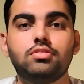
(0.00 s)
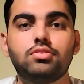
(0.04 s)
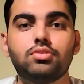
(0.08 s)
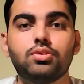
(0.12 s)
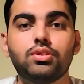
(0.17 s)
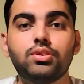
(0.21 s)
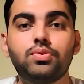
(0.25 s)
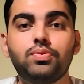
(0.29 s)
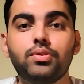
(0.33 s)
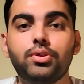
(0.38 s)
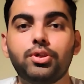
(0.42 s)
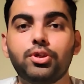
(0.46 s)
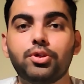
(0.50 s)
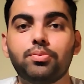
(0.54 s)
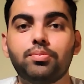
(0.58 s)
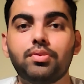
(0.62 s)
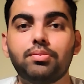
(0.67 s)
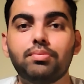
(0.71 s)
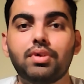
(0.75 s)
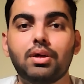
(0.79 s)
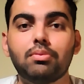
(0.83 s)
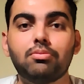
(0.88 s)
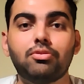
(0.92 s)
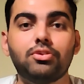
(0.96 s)
फर्स्ट वीडियो
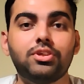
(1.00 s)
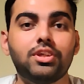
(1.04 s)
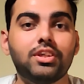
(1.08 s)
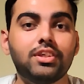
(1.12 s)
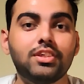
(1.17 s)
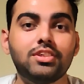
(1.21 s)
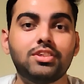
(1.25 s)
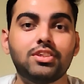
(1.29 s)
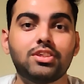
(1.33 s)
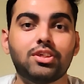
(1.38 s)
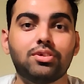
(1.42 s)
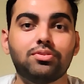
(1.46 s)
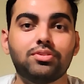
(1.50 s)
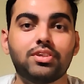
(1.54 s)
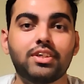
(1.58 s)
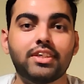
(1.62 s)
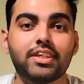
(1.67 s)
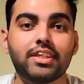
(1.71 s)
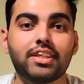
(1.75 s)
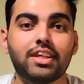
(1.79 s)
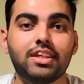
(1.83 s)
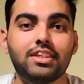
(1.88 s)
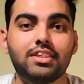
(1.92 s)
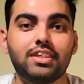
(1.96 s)
में मैं आपको ये नहीं सिखाऊंगा
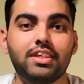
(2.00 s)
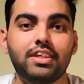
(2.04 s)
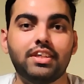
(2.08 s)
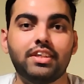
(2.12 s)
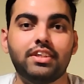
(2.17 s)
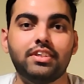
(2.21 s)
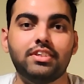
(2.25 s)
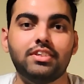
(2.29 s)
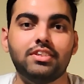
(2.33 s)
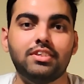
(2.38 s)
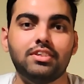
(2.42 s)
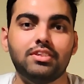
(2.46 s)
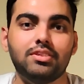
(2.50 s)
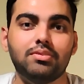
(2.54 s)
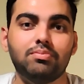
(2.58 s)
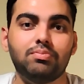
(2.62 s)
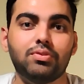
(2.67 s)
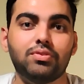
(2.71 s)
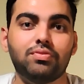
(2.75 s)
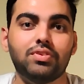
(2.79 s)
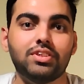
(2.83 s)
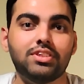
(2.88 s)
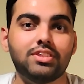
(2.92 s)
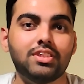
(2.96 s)
एक, एक
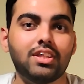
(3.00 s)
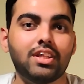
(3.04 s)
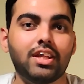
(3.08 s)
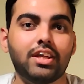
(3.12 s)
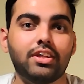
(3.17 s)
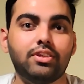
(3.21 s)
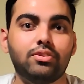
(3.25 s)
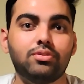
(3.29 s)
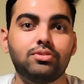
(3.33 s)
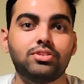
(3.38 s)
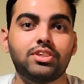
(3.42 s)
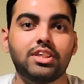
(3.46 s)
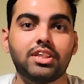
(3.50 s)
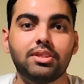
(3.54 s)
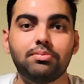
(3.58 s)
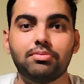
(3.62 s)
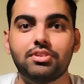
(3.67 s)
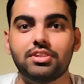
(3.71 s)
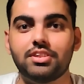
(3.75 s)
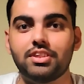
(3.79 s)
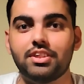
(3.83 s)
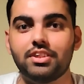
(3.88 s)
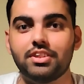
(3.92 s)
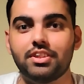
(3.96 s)
प्रोफेशनल लाइट को सेटअप
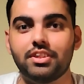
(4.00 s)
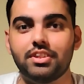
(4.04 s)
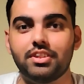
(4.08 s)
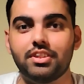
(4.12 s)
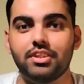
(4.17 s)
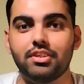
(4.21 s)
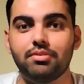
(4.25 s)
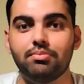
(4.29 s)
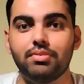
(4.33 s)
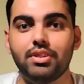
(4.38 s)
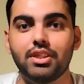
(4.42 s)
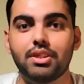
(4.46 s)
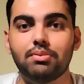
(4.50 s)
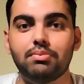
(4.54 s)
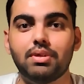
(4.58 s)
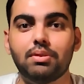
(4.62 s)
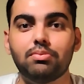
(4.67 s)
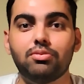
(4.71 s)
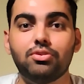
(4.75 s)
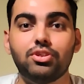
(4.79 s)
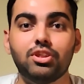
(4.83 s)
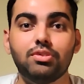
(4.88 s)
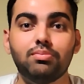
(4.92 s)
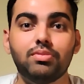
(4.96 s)
किस तरह करते हैं बल्कि मैं
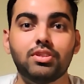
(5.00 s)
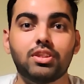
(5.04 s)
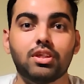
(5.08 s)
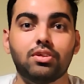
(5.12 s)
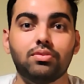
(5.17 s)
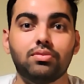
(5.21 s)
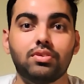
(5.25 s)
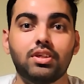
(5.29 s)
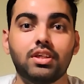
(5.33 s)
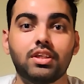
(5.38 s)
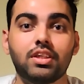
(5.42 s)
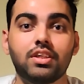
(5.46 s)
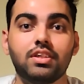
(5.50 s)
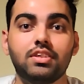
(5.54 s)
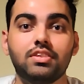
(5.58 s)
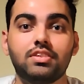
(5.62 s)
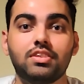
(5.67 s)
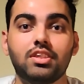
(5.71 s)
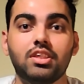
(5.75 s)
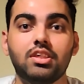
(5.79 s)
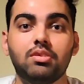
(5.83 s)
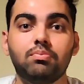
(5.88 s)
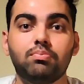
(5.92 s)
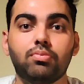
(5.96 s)
आपको ये बताऊंगा कि
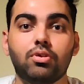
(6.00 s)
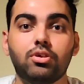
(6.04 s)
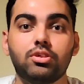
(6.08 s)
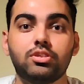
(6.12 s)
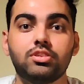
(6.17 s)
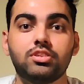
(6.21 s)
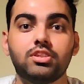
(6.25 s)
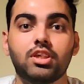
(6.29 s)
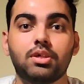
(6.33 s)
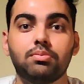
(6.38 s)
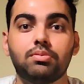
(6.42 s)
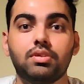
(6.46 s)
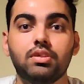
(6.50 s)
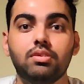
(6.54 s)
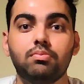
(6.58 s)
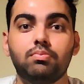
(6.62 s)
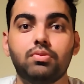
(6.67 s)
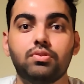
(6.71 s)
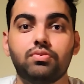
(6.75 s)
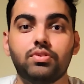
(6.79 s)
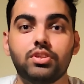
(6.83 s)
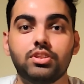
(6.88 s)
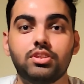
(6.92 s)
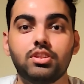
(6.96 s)
इसकी इंपॉर्टेंस आपकी
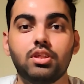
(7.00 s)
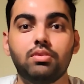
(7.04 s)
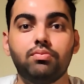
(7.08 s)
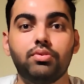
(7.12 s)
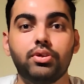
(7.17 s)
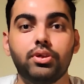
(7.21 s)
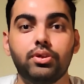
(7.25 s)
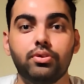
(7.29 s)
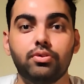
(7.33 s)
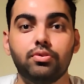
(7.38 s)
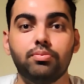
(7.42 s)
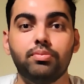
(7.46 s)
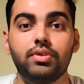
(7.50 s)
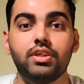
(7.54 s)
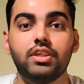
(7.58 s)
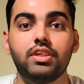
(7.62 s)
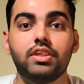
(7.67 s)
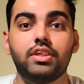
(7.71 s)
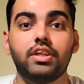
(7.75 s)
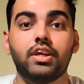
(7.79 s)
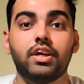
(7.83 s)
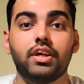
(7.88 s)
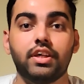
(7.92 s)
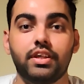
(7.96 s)
प्रोफेशनल वीडियो में
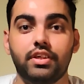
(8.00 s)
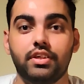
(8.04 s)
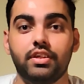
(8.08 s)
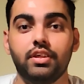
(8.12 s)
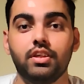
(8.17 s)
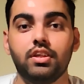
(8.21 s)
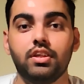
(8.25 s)
क्या है